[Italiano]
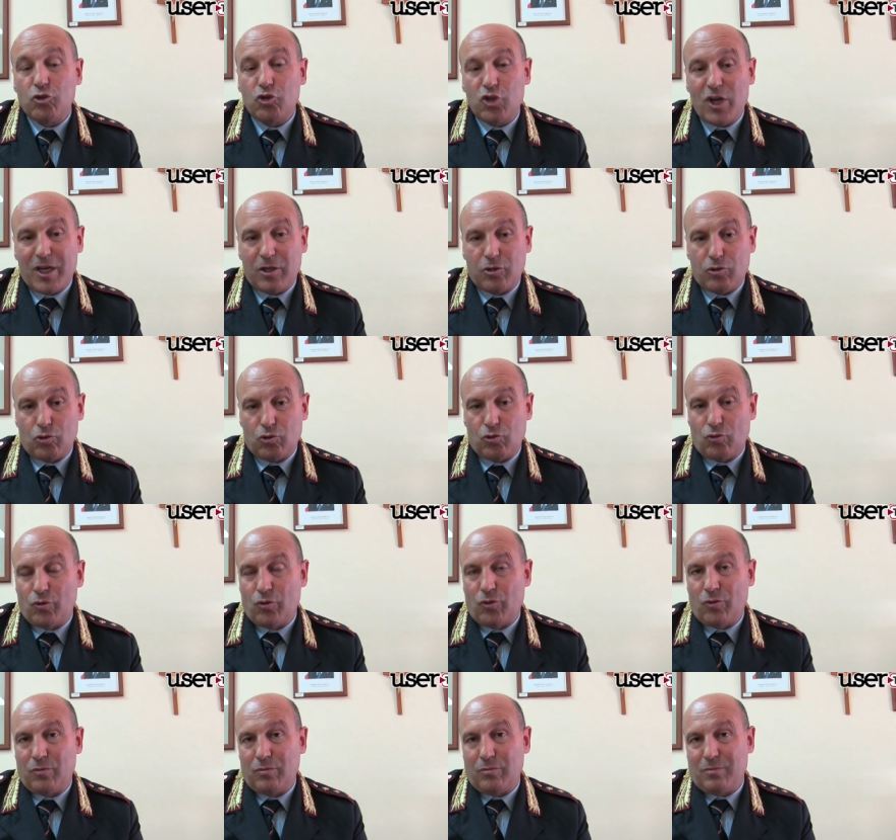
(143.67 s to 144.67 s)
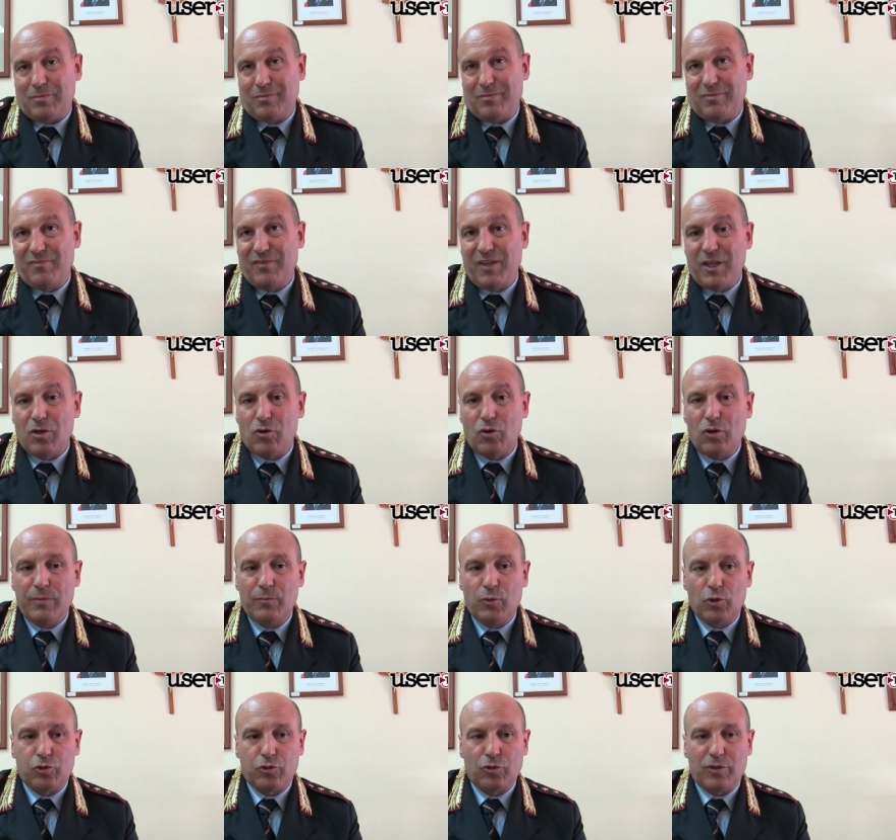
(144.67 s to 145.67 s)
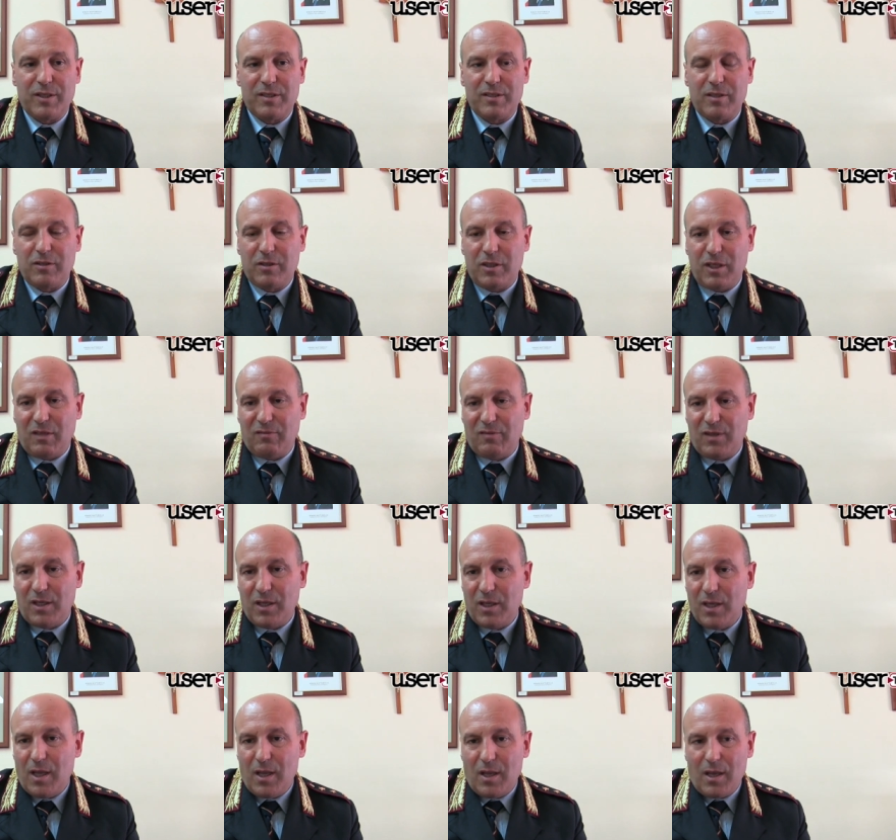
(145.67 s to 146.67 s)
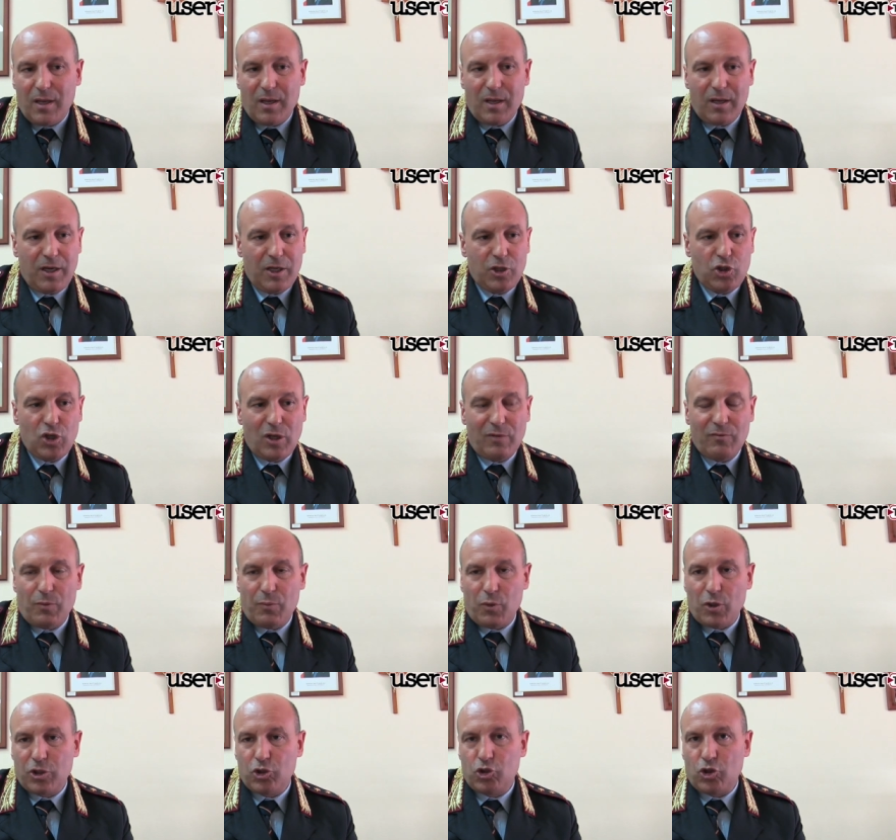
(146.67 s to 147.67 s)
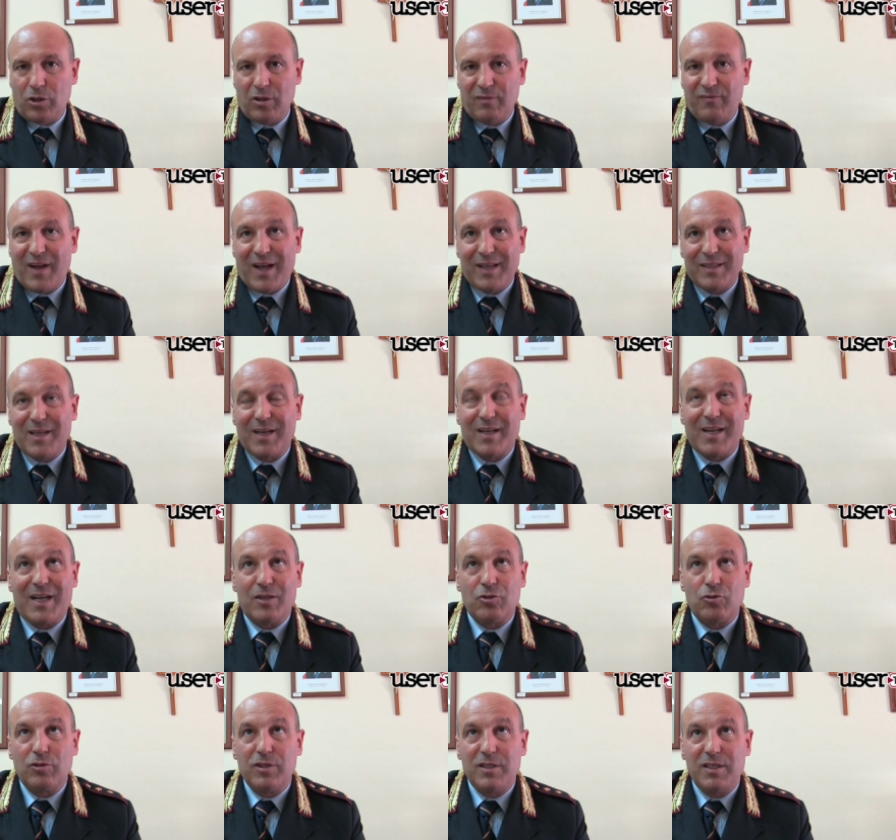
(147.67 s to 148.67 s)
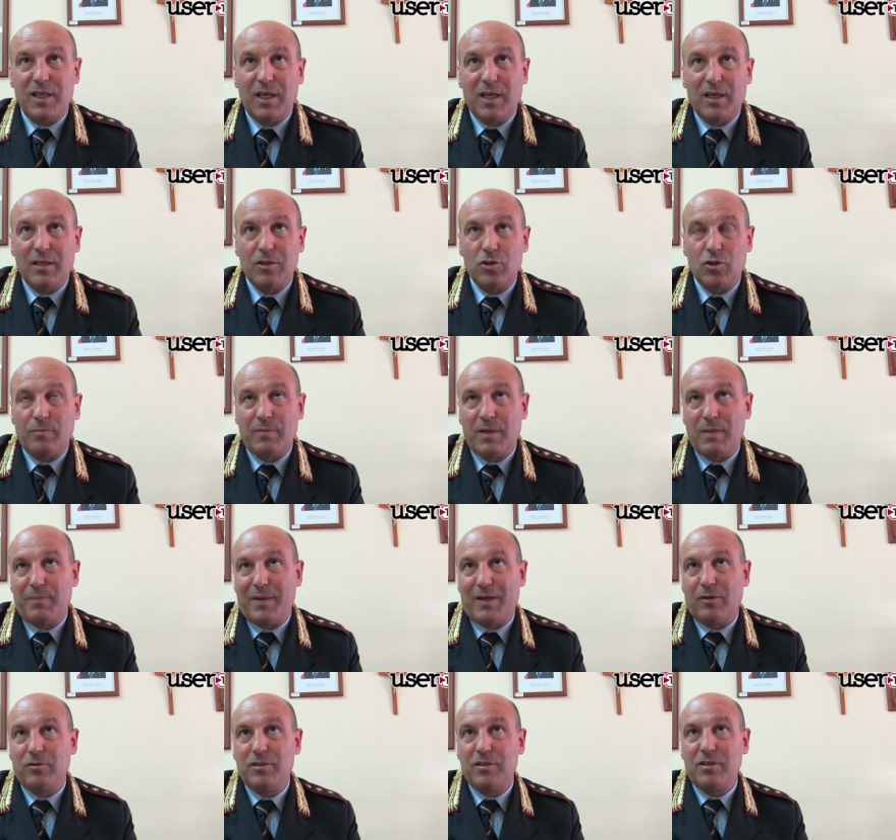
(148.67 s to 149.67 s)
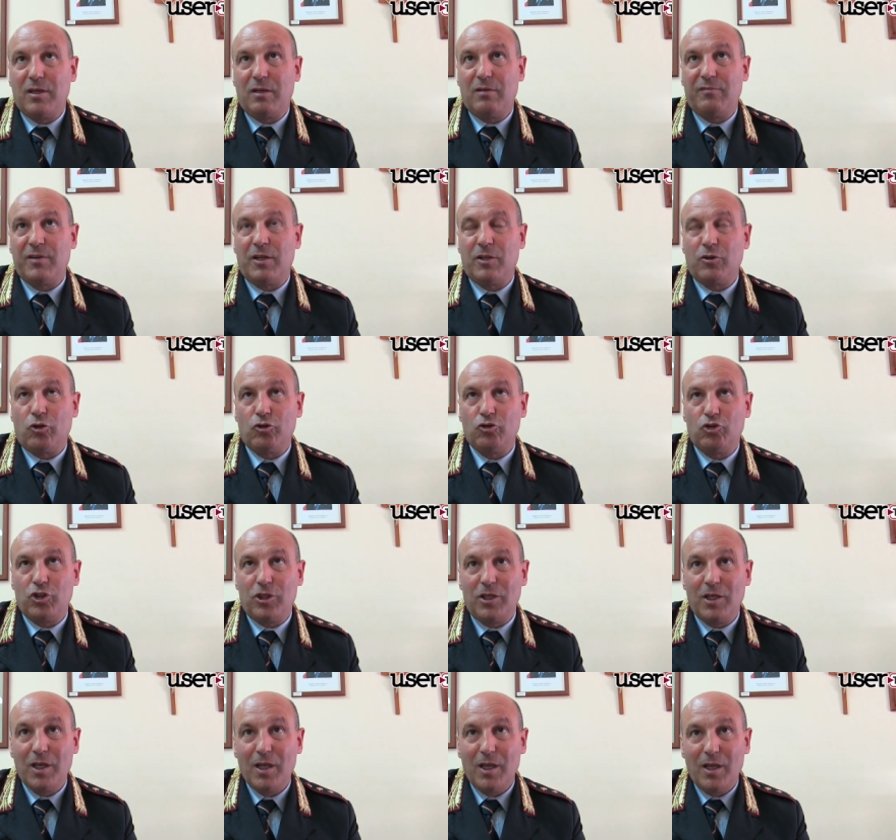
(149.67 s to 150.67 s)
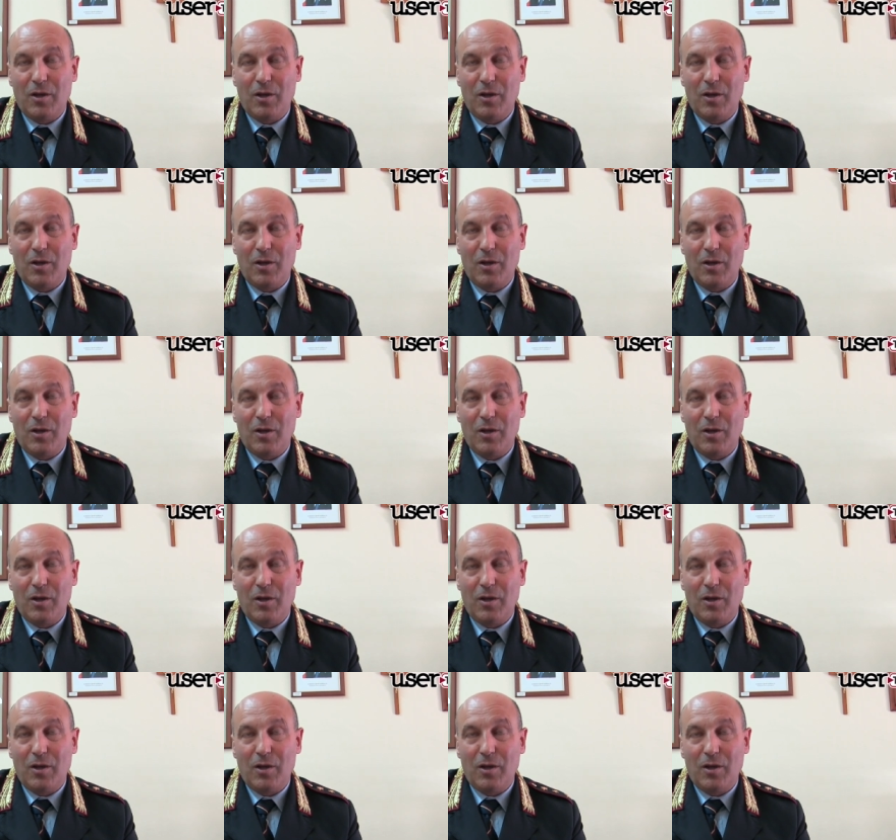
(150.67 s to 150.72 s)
Certo sono vincoli molto restrittivi. Eh, leggevo pochi giorni fa del caso di Siena, insomma il Palio di Siena fino ad oggi